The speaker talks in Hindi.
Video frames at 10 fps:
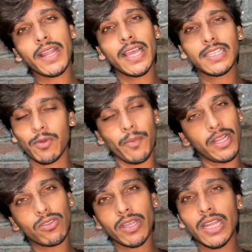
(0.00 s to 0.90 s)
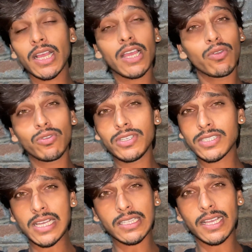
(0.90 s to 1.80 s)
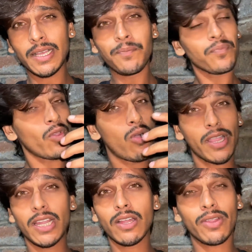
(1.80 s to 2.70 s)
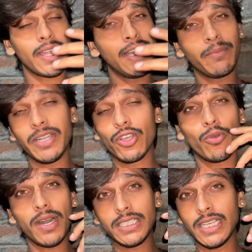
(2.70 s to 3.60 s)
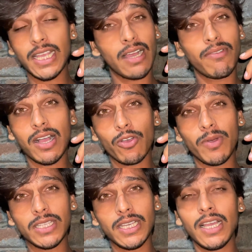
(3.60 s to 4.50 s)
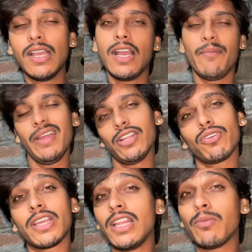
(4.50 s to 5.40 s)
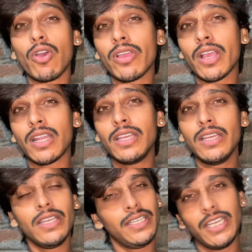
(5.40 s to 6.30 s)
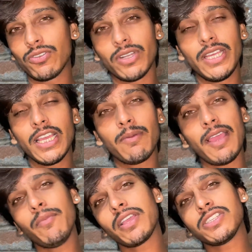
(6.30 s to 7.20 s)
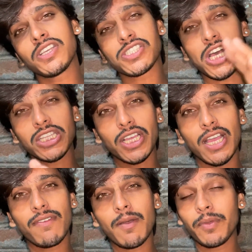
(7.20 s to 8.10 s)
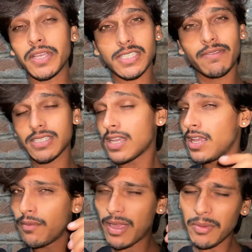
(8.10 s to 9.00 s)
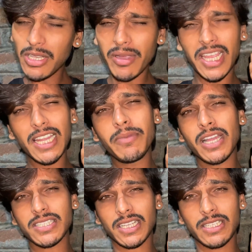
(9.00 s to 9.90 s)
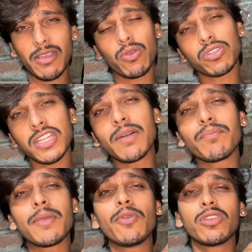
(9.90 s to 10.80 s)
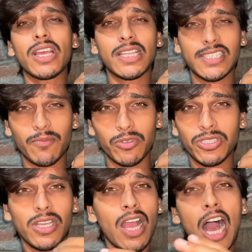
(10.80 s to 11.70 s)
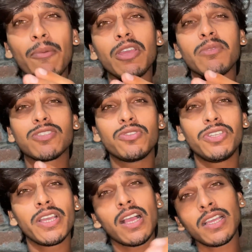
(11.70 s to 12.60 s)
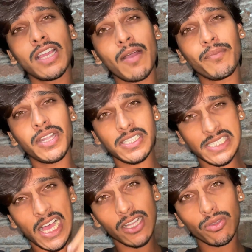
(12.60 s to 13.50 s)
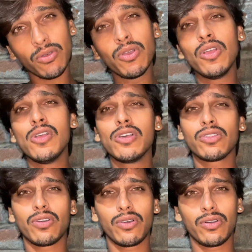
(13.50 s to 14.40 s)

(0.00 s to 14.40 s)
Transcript: गया था भोपाल तो अकेला गया गुरुजी के साथ गया और अकेला के डी मेडी घुमा दिया यहाँ वहाँ घुमा दिया मैंने तो अकेले ब्लॉगिंग करी ये तो नहीं है कि भाई मैं किसी के साथ गया वहाँ पे ऐसा वैसा भाई मतलब अकेले भी कर सकते हैं भाई खुद के दम पे भी हो जाता है सब कुछ अब ये मत सोचिएगा कि आप मेरे साथ हो तो